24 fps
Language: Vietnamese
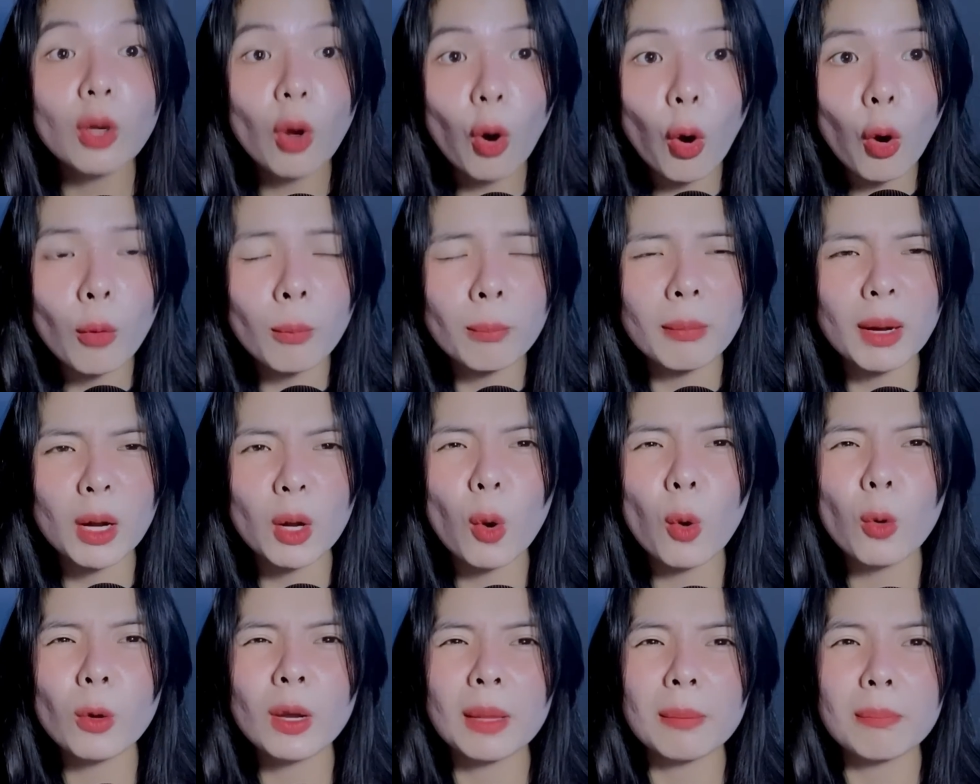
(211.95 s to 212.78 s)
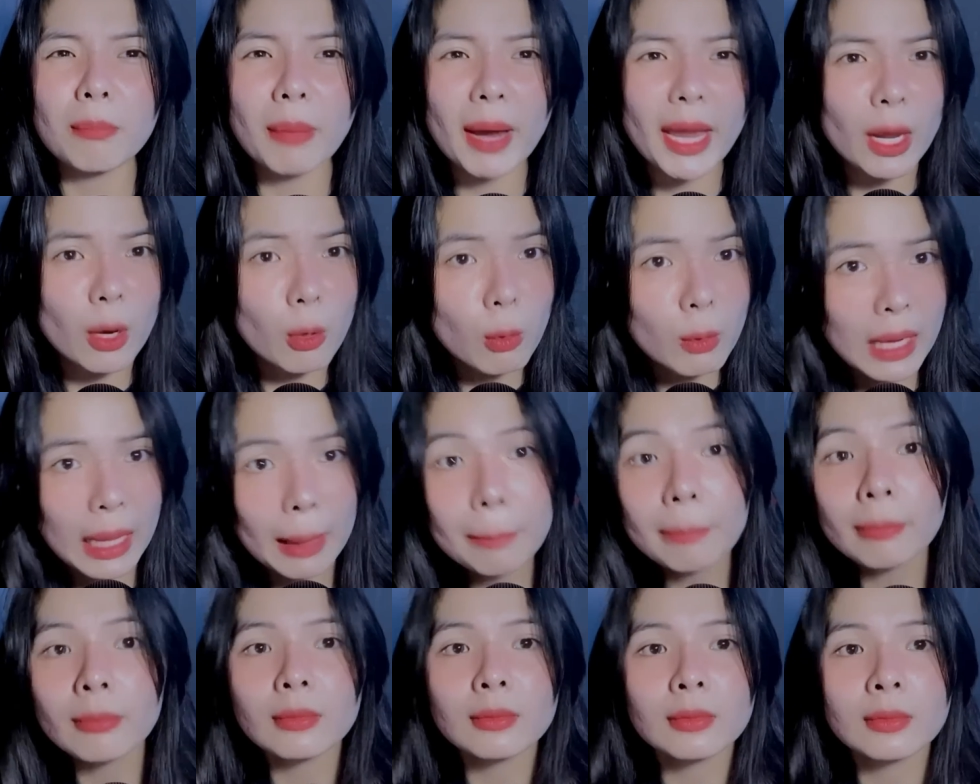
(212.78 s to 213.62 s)
cô mà cô này béo
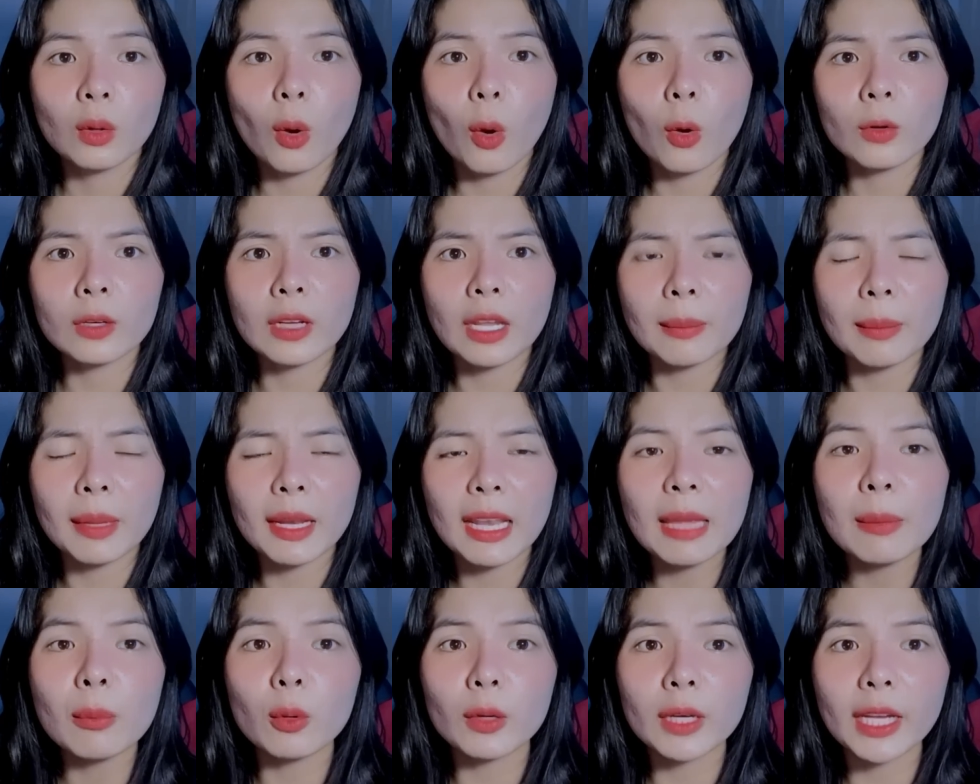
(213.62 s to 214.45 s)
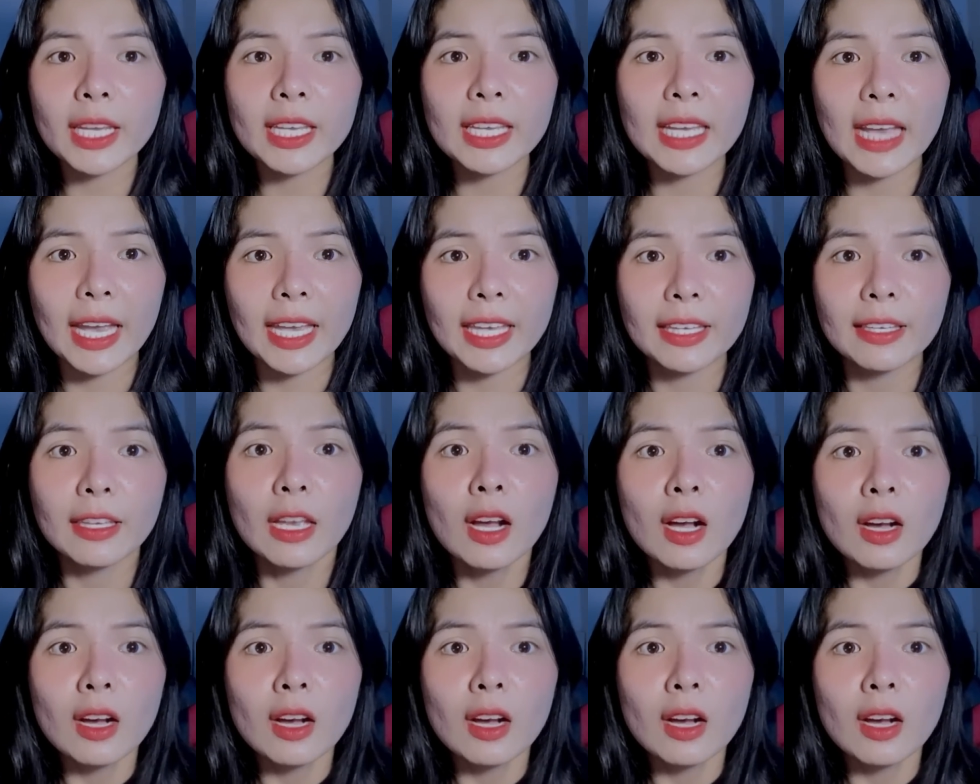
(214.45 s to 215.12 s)
lắm cô này mới lấy một cây gậy